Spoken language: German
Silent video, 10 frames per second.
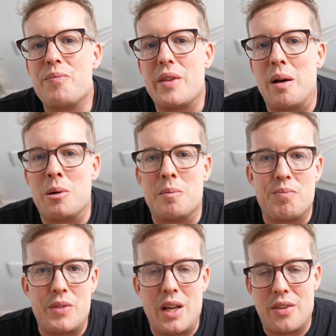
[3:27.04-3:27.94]
Aber
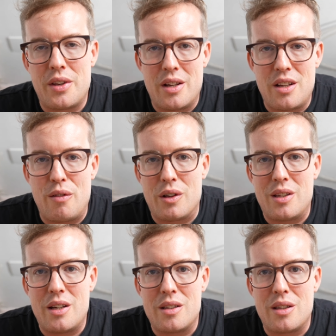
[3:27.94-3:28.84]
die andere hat einfach
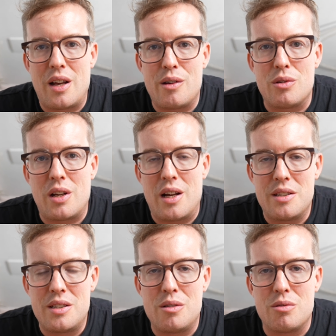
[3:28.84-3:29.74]
deren
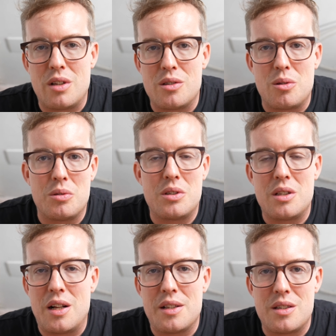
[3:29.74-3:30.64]
33 und
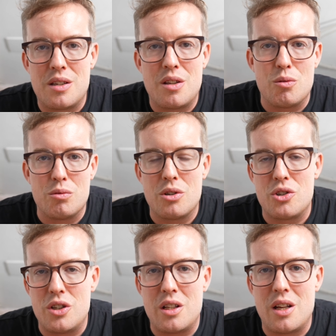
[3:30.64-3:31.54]
ansonsten halten sich die
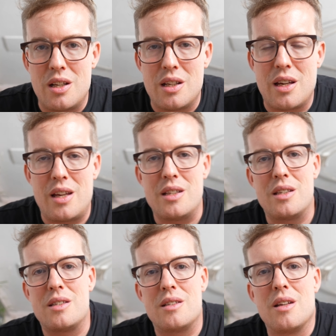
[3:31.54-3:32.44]
Unterschiede in
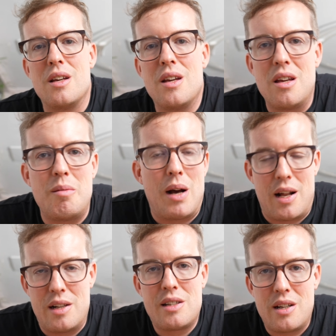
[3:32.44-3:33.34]
Grenzen. Im
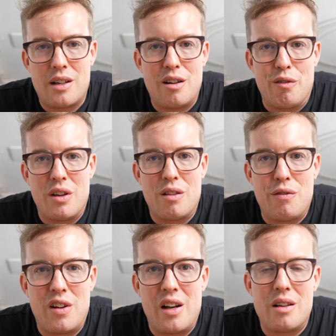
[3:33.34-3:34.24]
Alltag auf jeden
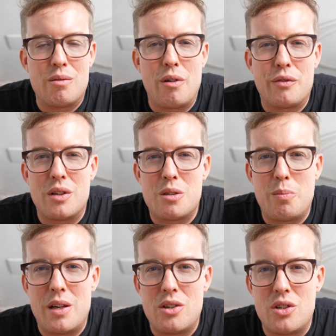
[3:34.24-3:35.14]
Fall. Irgendwo auf den
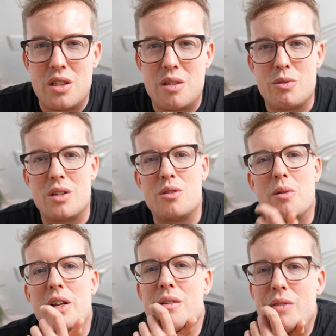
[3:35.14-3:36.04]
Specsheets. Ich muss jetzt
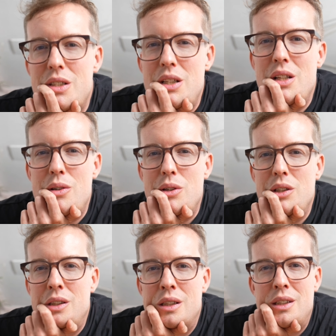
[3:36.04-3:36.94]
überlegen, was sie da
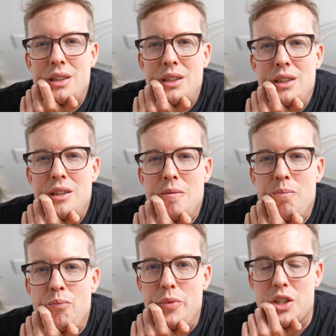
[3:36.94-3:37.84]
noch.
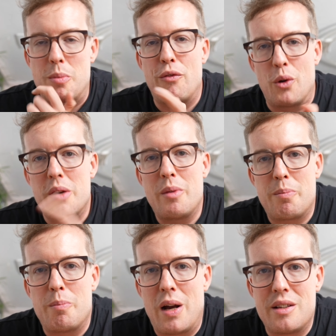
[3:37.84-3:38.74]
Also bevor
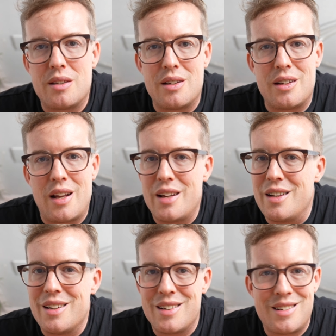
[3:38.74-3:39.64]
jemand meinte,
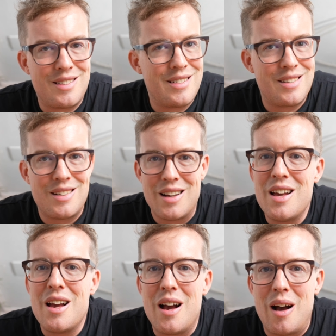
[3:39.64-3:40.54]
nein,
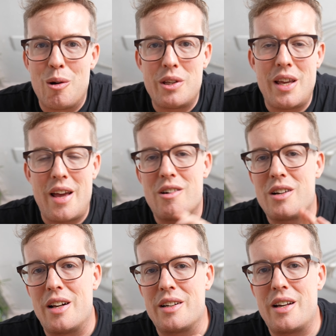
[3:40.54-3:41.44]
auch die Air
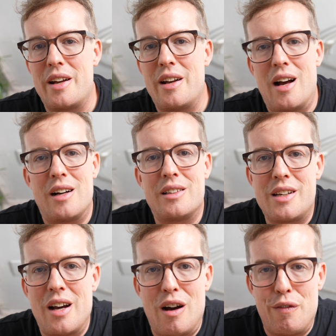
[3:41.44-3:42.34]
kann kein
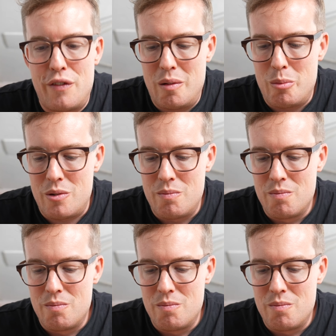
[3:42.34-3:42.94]
8K filmen